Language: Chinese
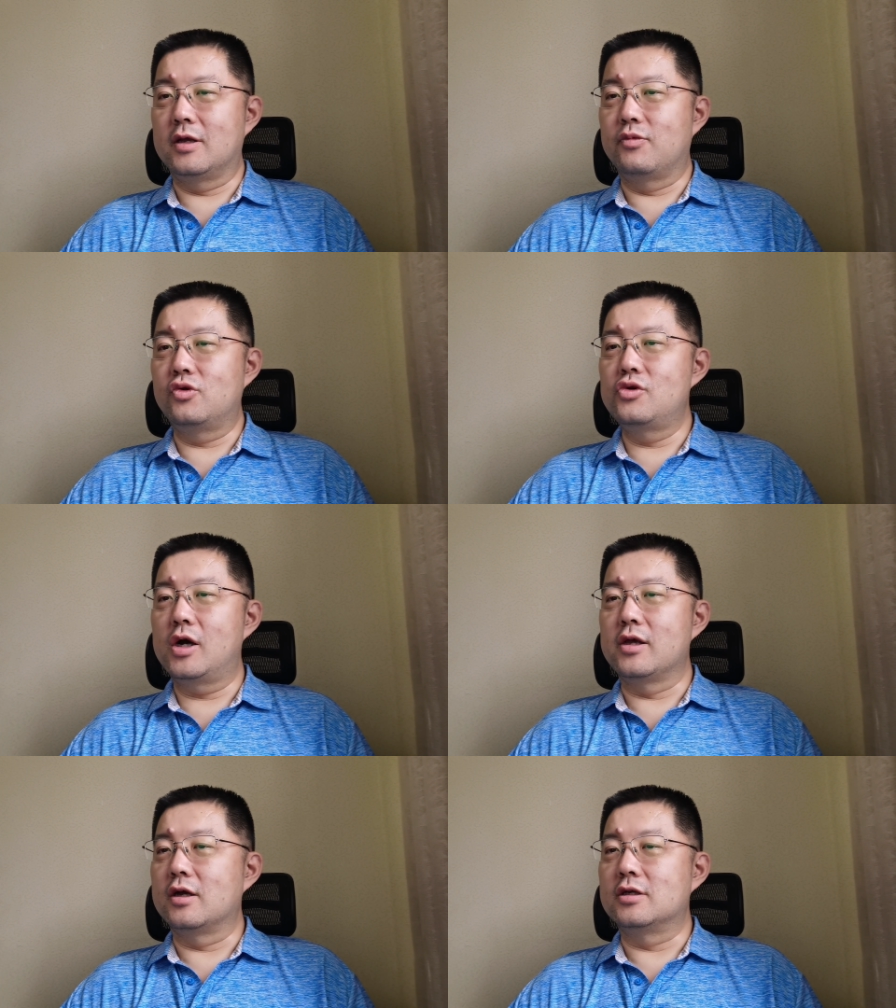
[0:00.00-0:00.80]
啊，你不需
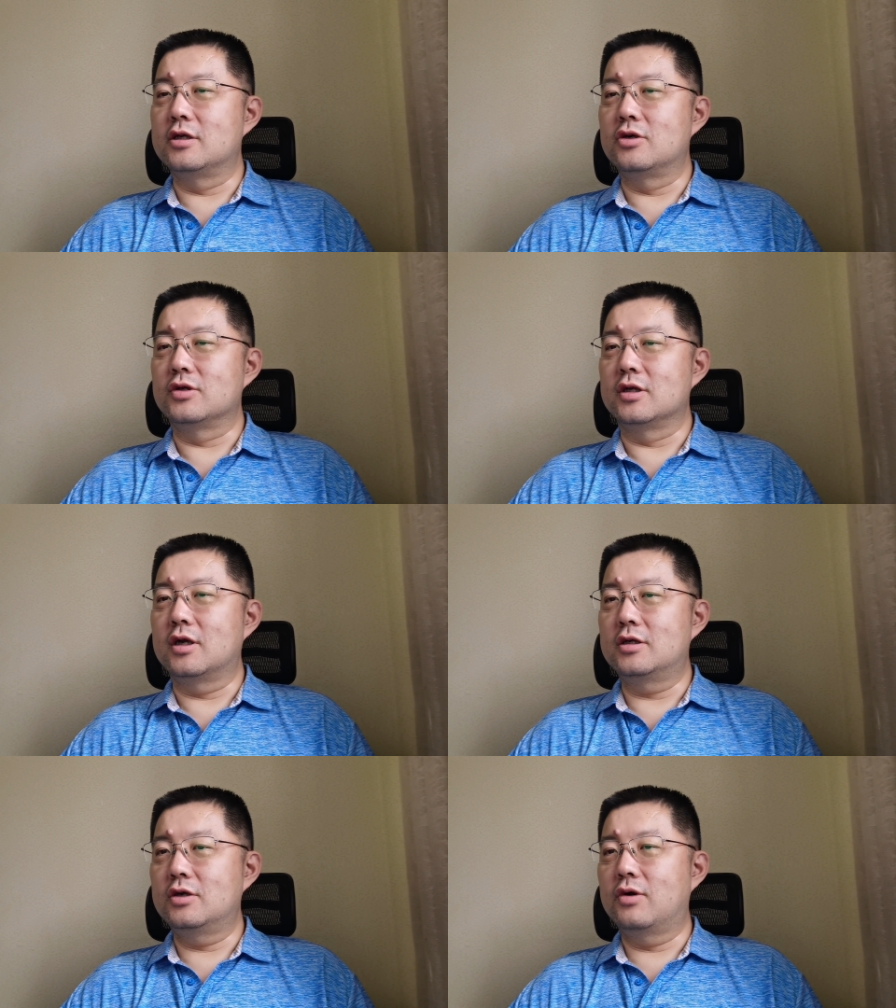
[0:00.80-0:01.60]
要一个新手机，
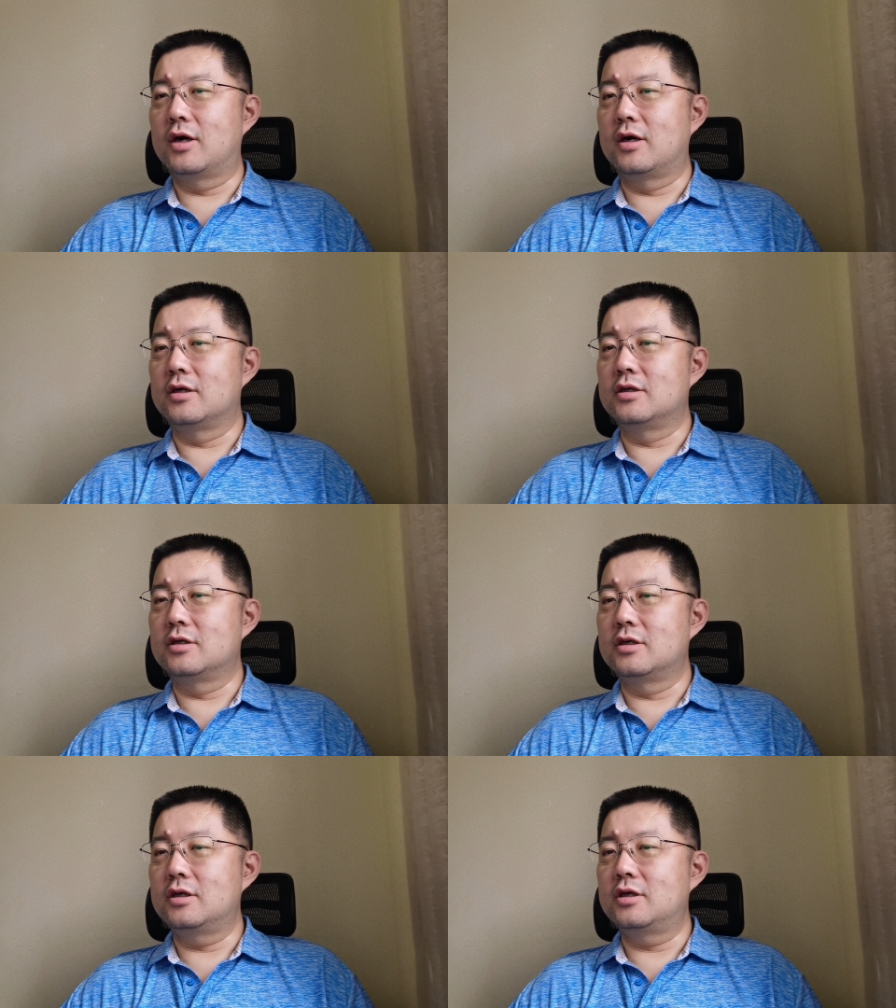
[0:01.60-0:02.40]
但是这块呢，
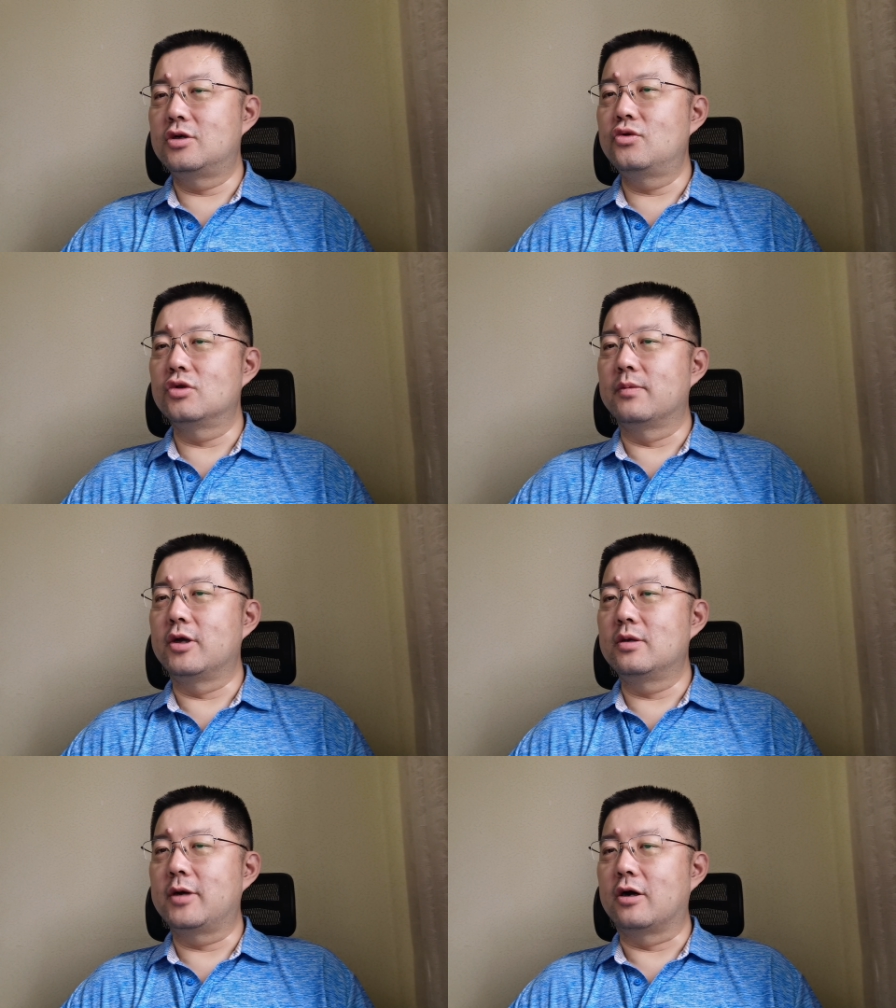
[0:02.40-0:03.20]
其实一直用的
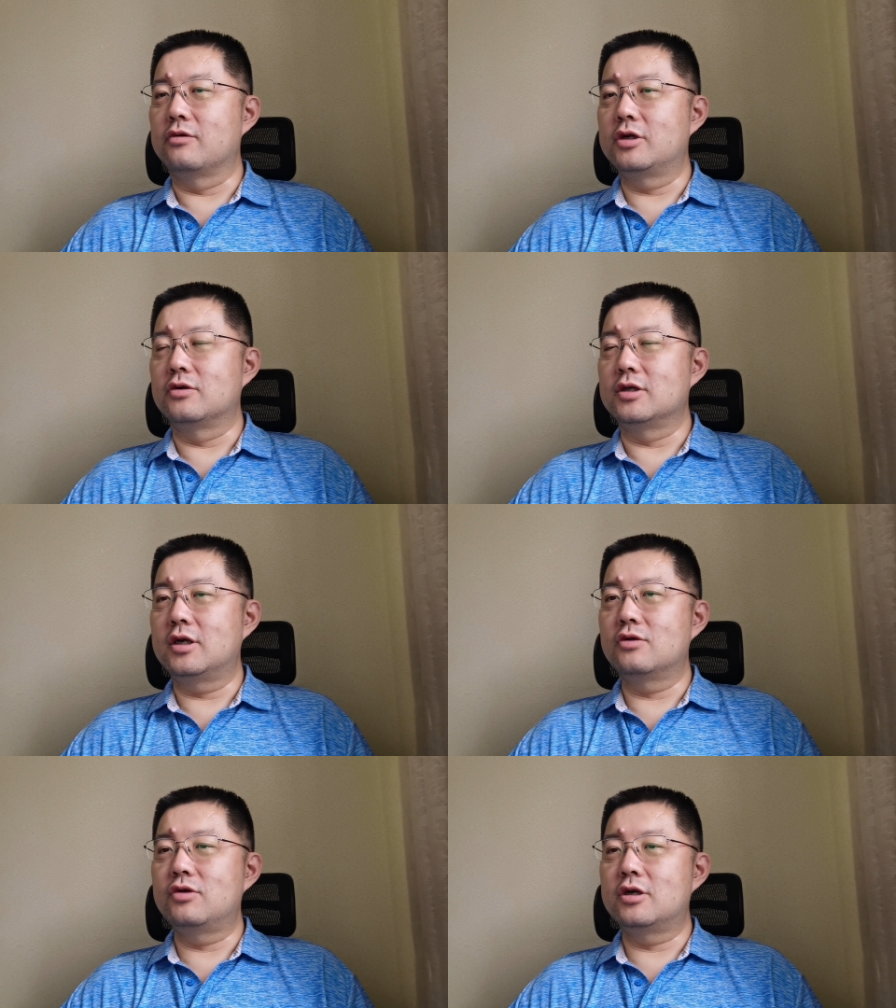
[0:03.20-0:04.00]
没有那么好，因为手
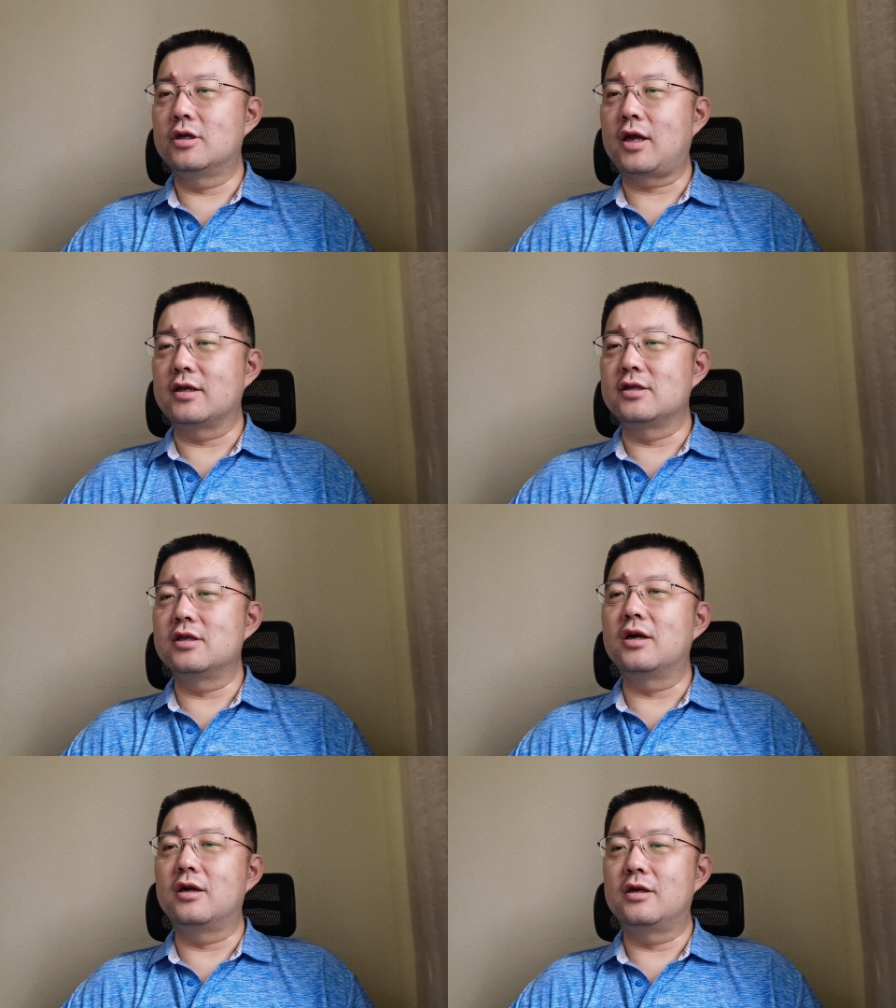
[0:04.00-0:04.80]
机这个东西实在太
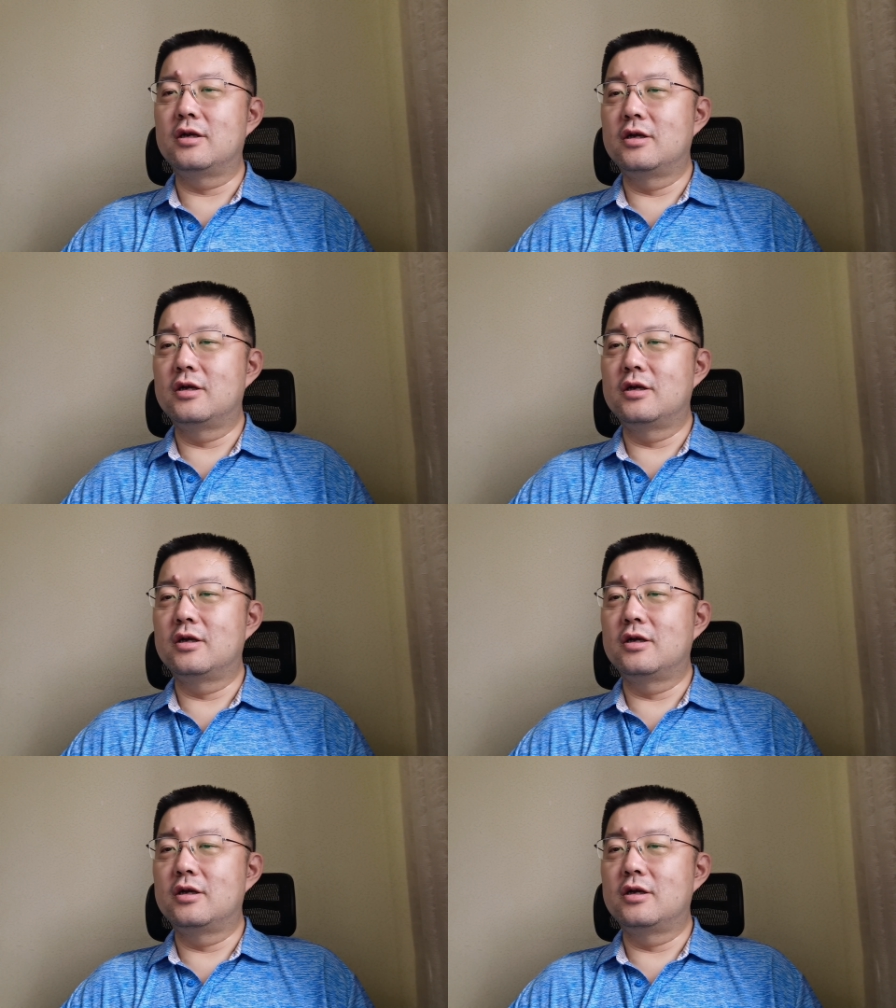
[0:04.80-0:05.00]
私人了，